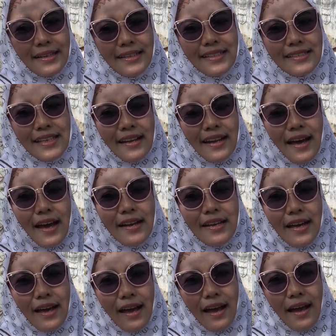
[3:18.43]
di sana
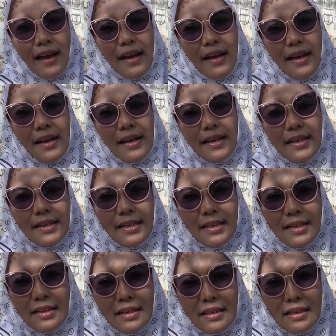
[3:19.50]
ada
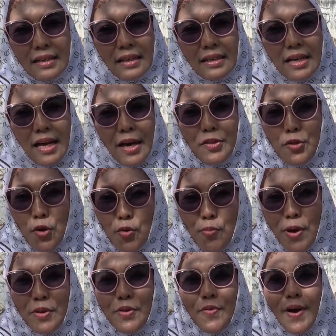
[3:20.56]
eh, Gandrung
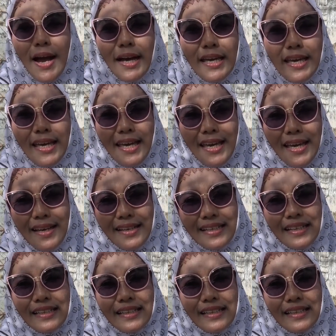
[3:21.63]
Banyuwangi.